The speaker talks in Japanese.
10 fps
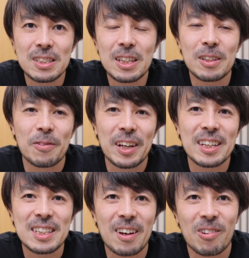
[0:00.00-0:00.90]
是非とも
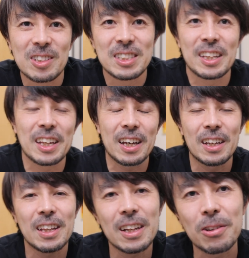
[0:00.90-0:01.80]
ね参考にしていただ
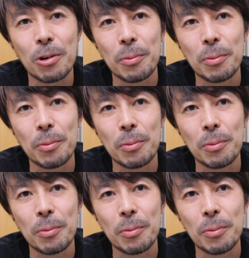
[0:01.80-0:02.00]
けたらと